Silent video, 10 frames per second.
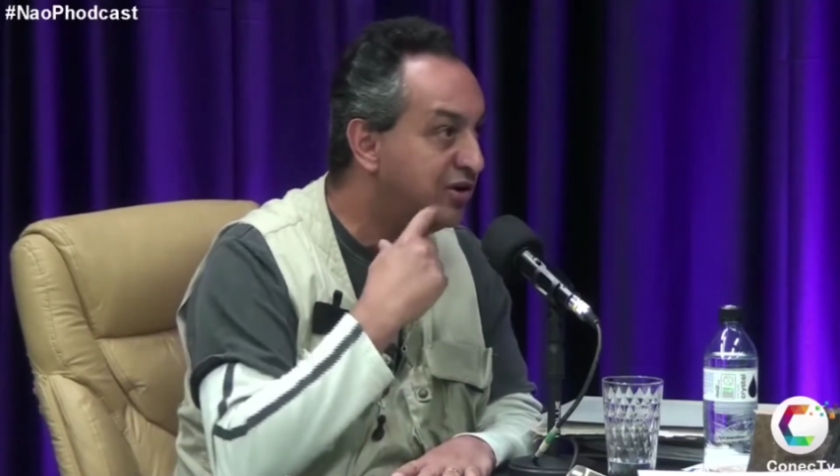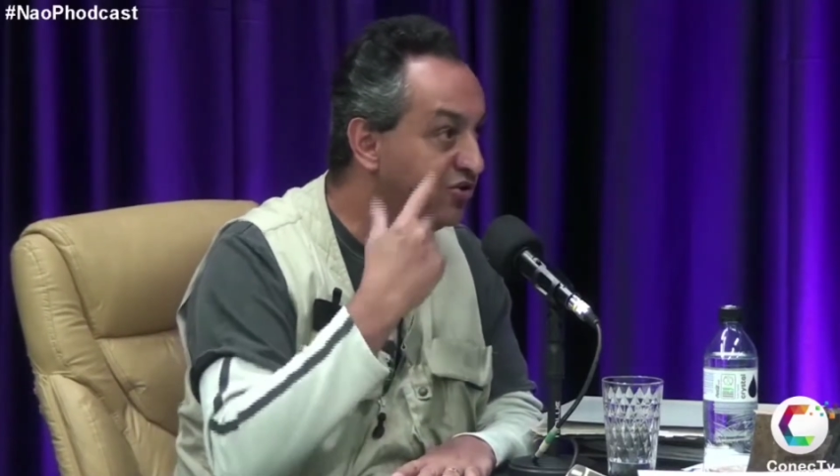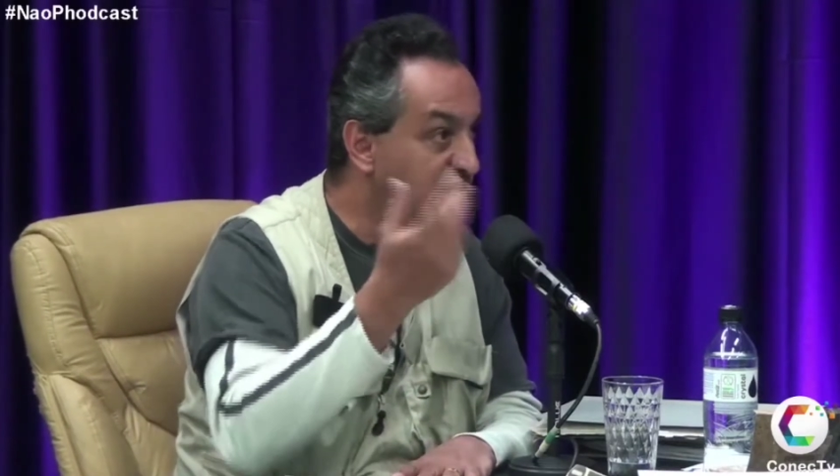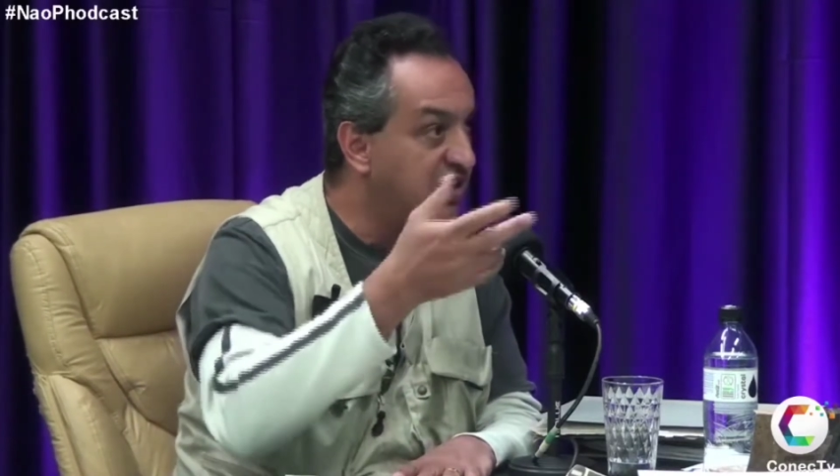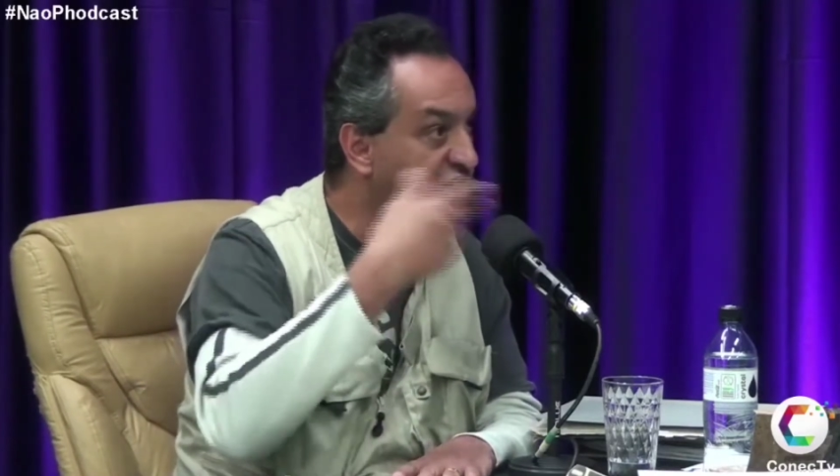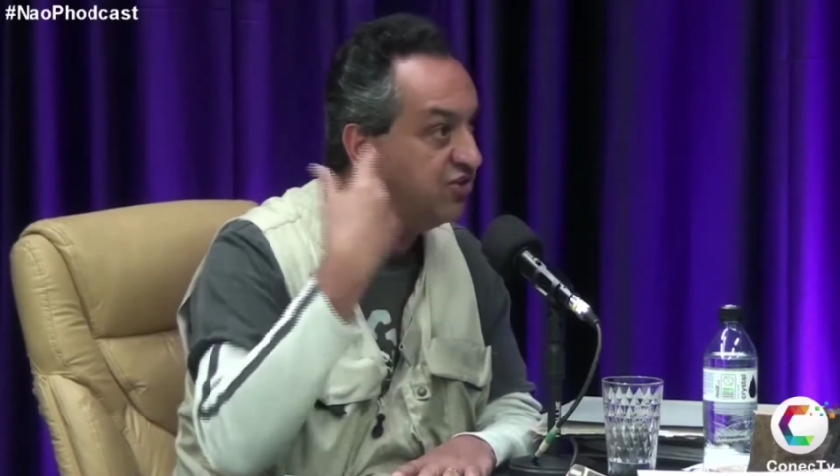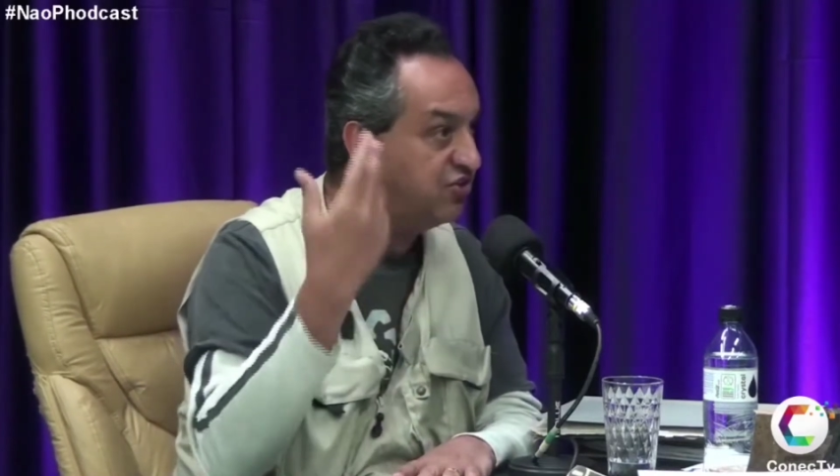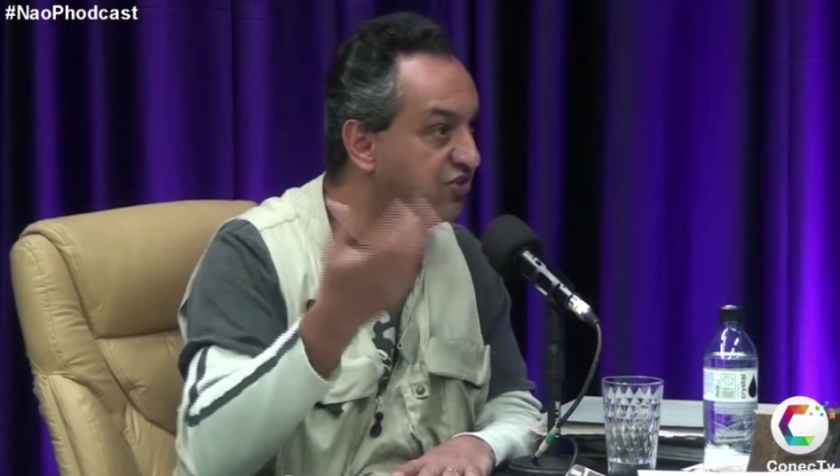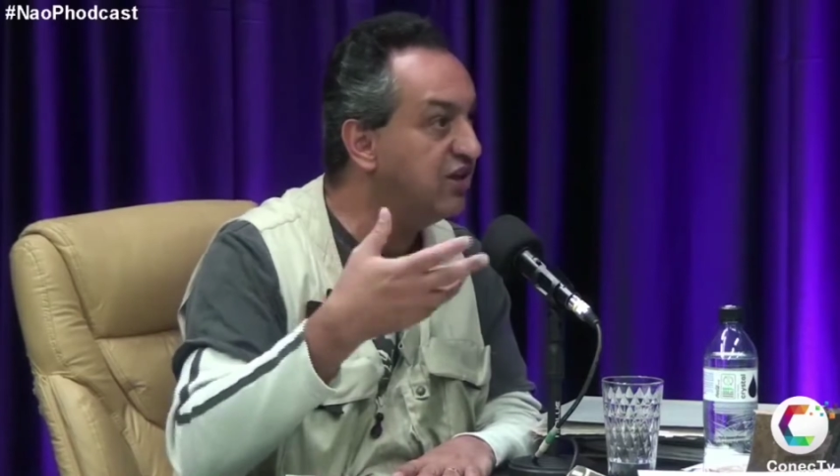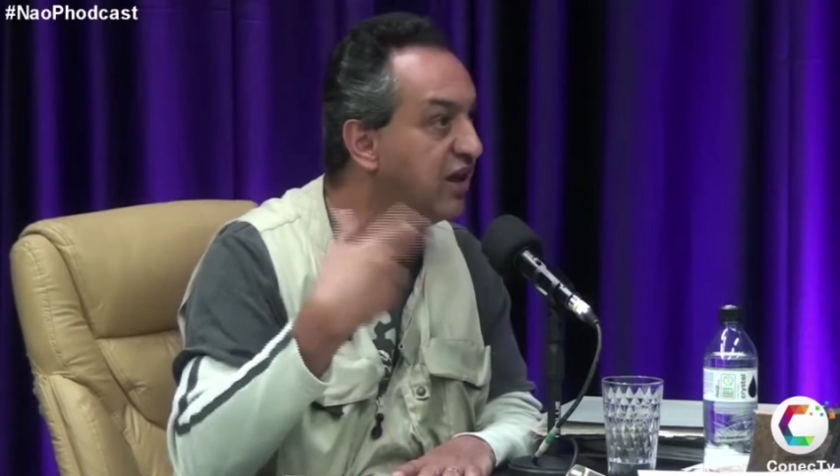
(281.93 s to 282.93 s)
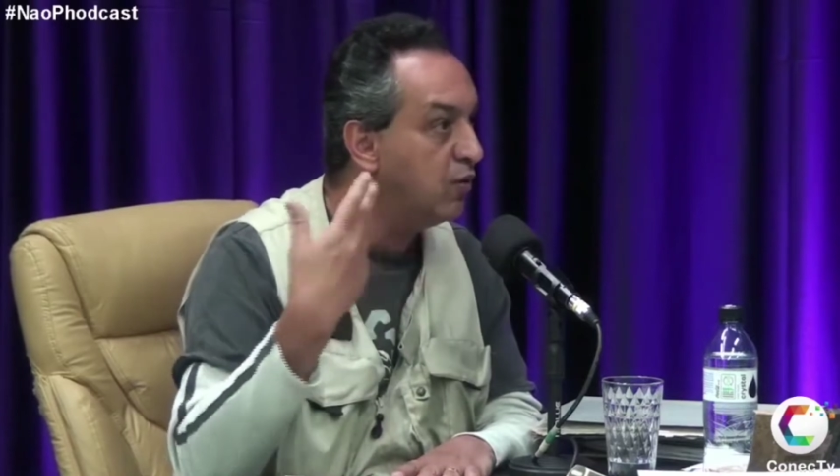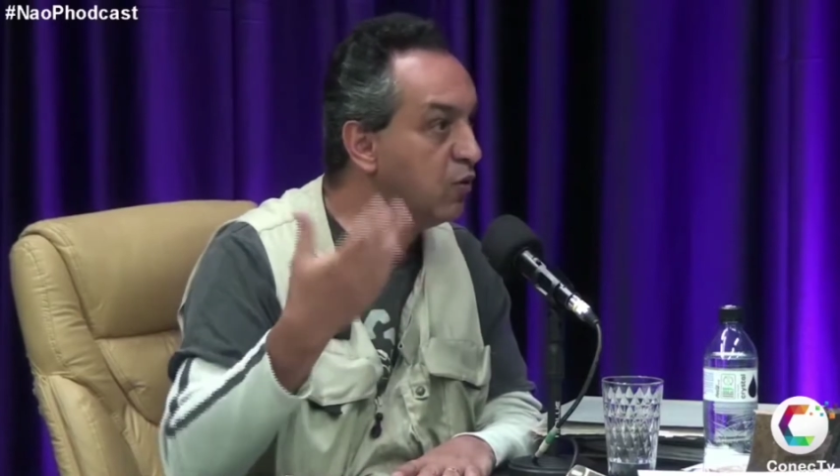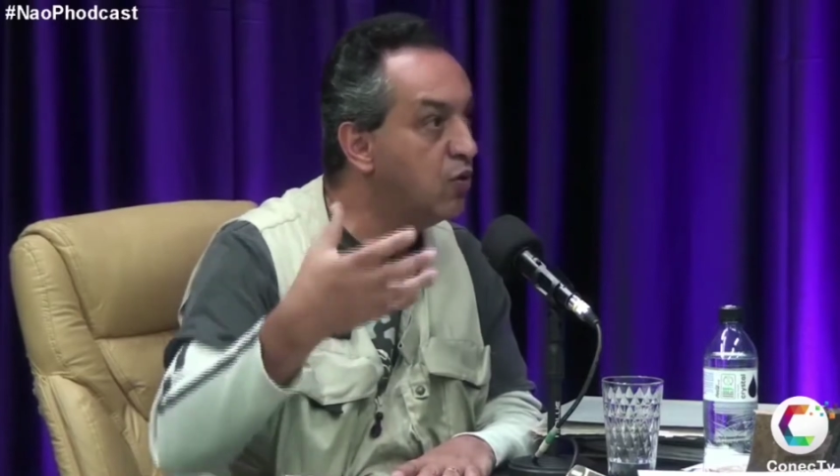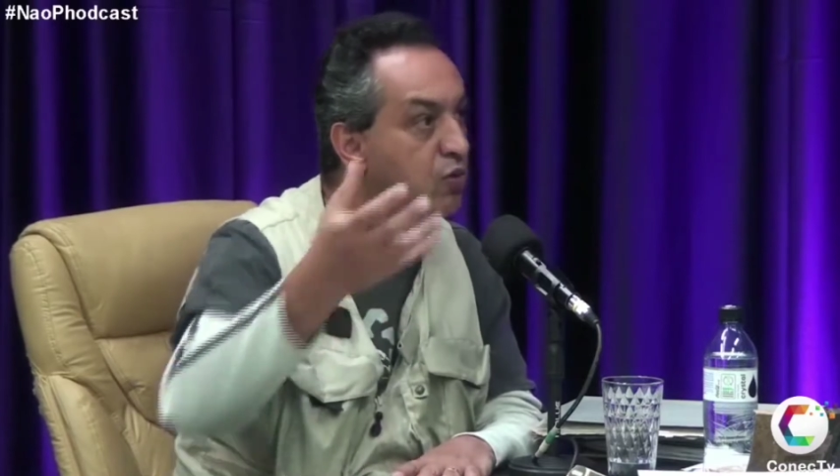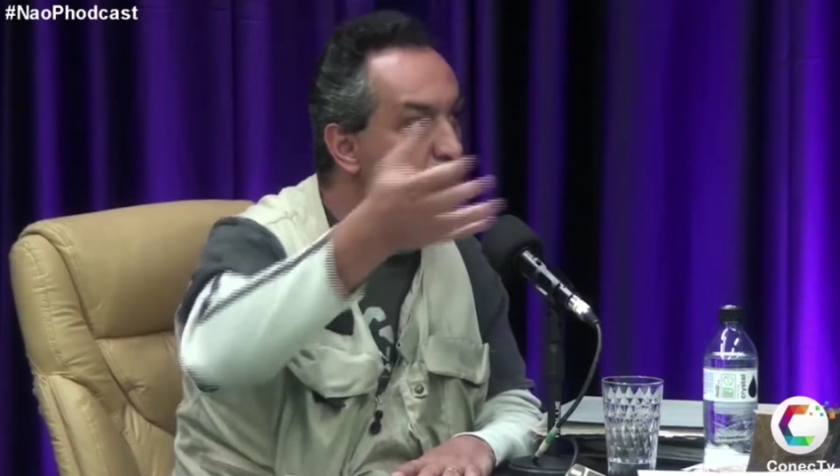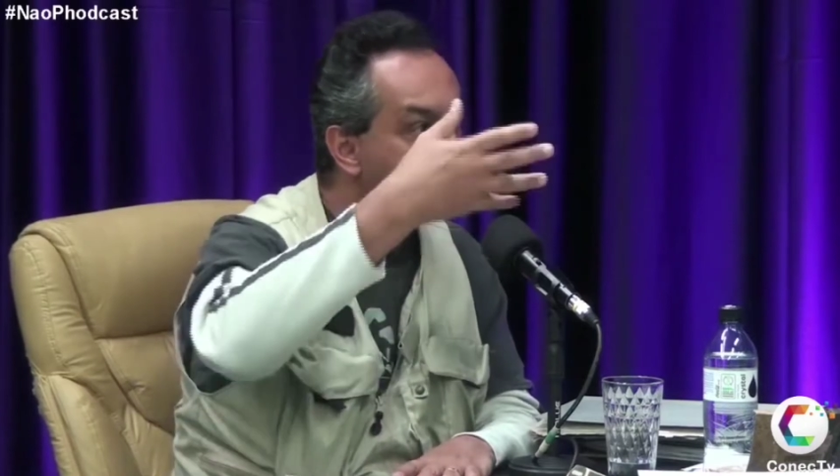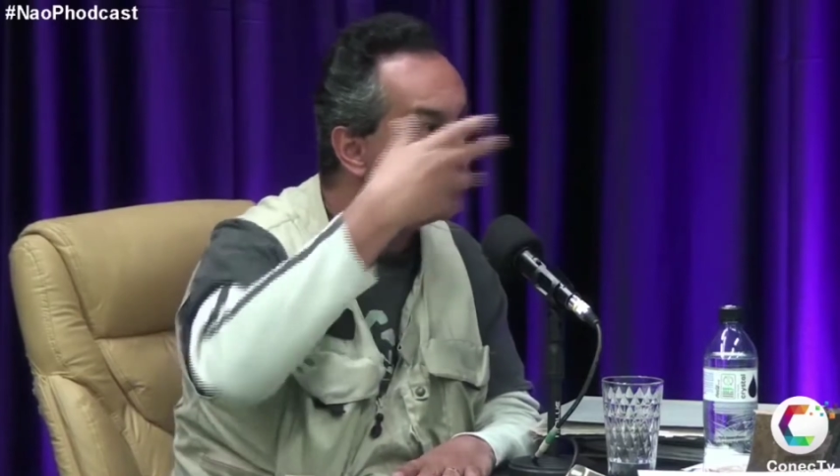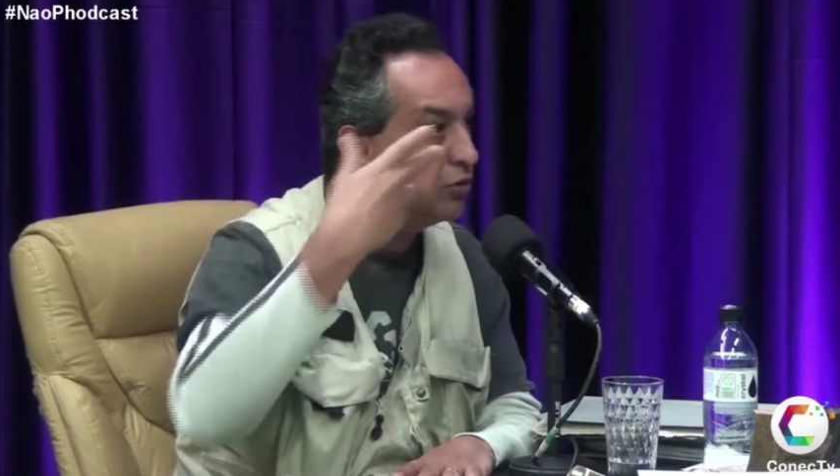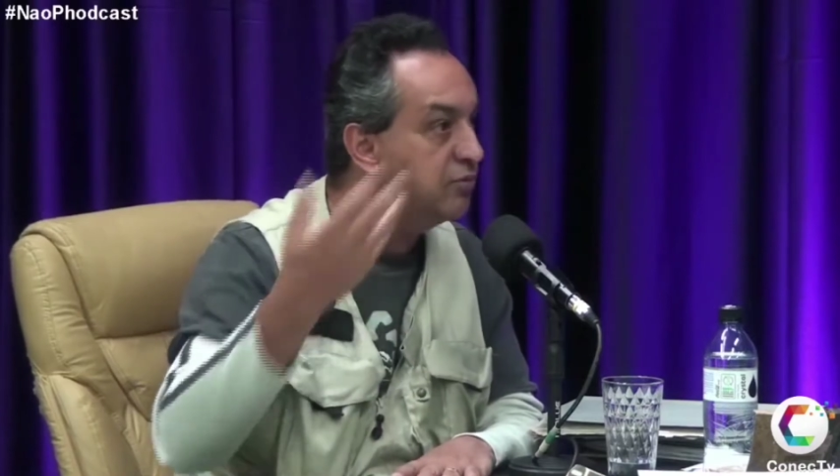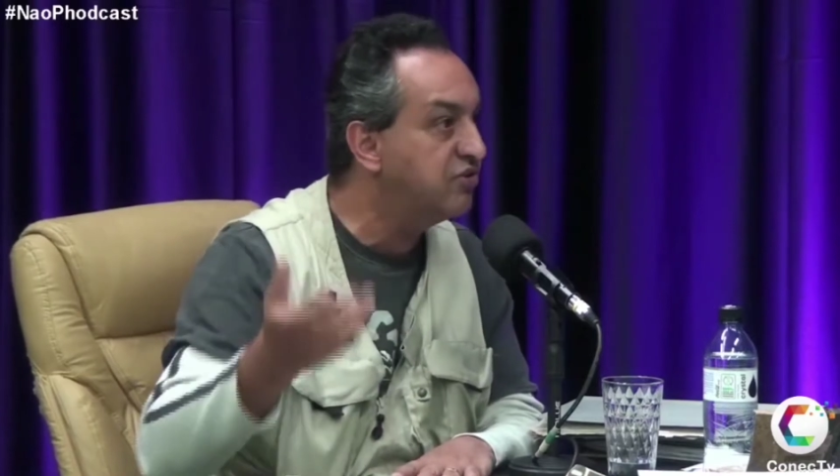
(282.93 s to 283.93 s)
já que tinha
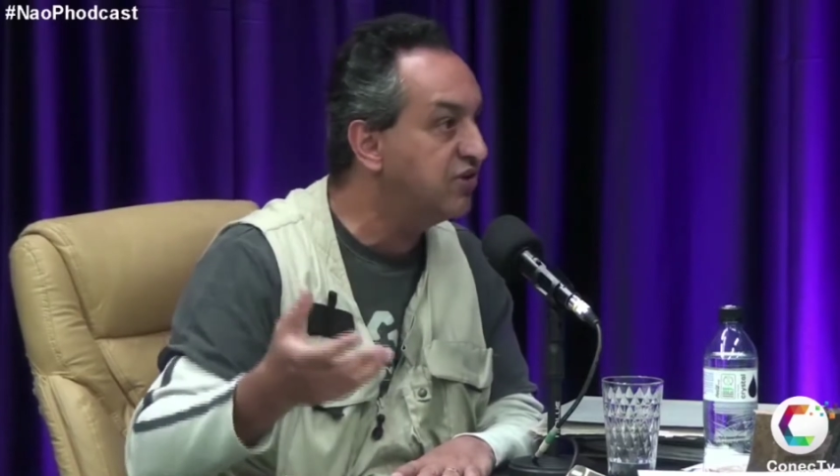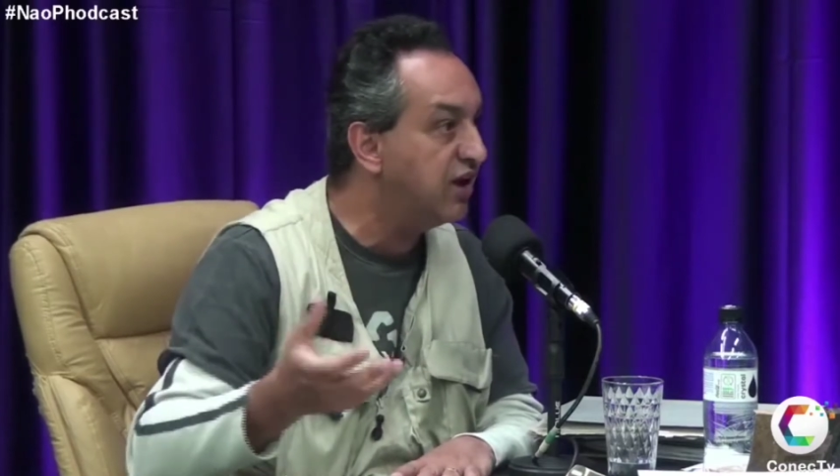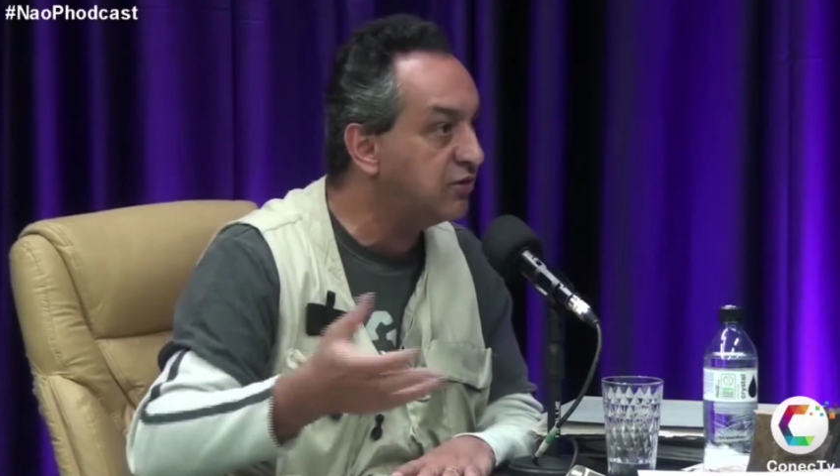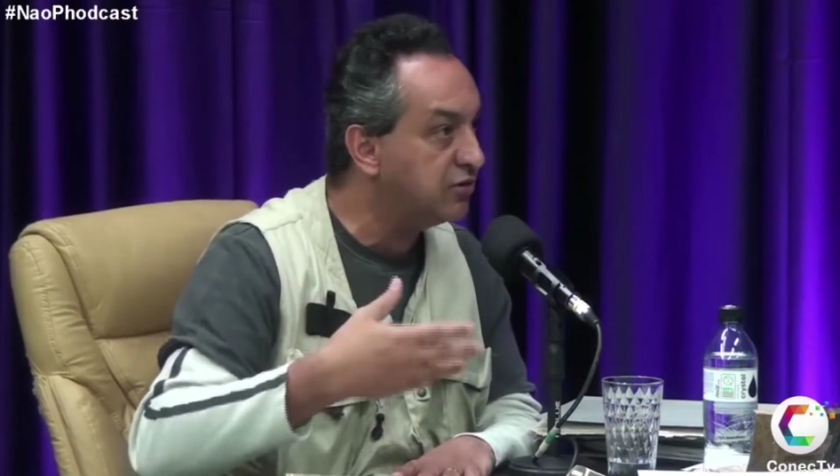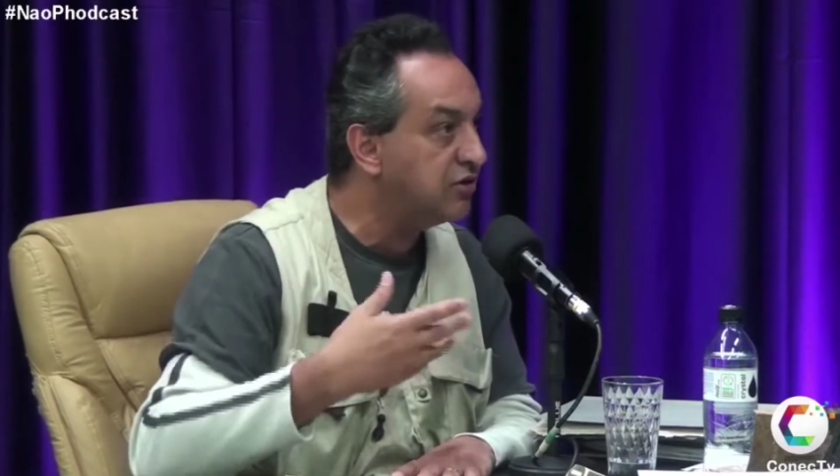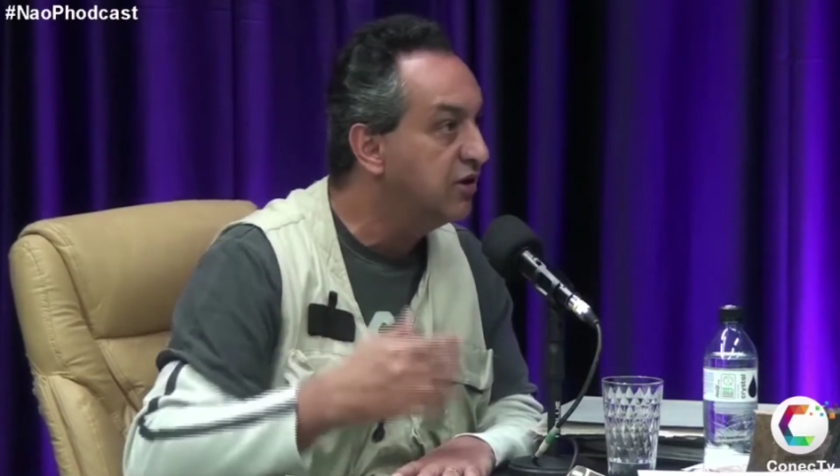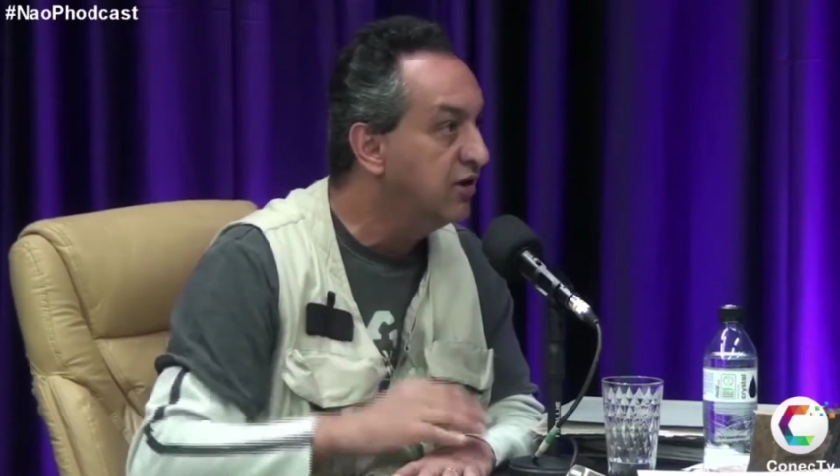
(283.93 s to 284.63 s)
outros objetos uhum.